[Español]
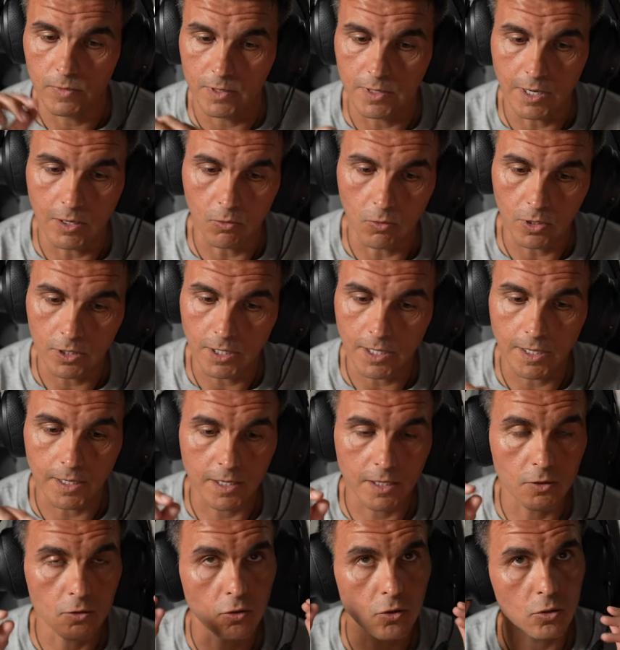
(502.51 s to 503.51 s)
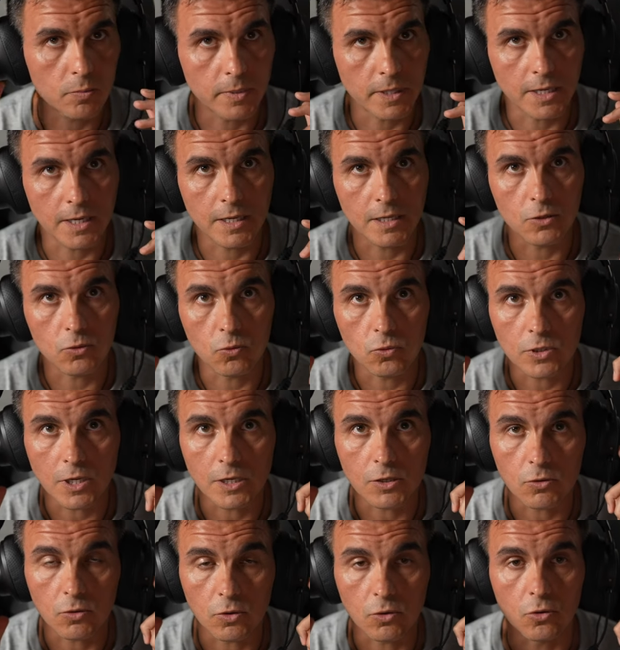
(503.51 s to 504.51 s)
La ruleta de aquí solo es para escuchar
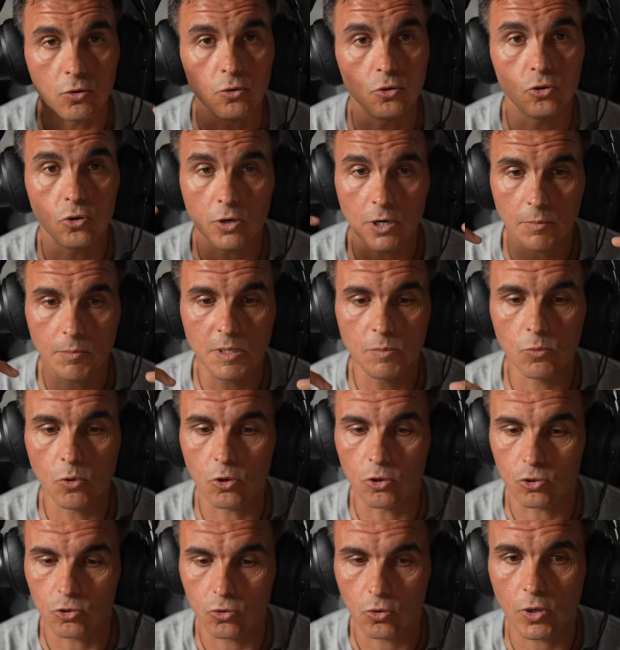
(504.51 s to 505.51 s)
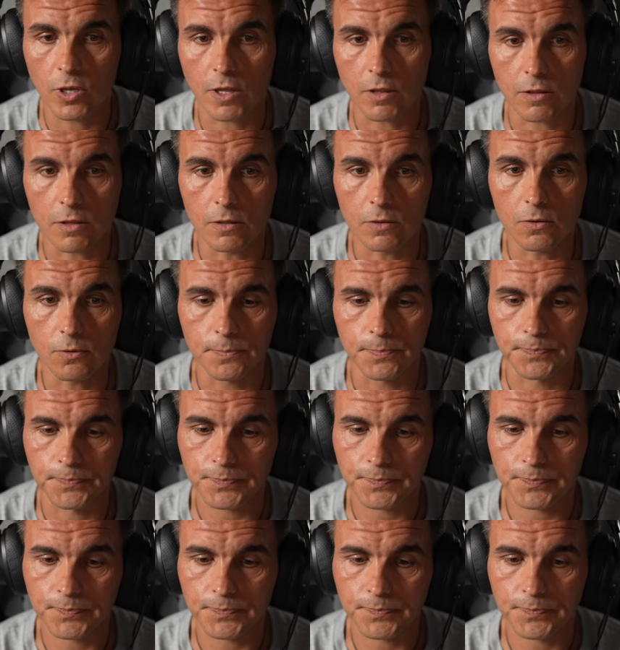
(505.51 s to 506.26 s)
el sonido. Yo ahora mismo lo estoy haciendo,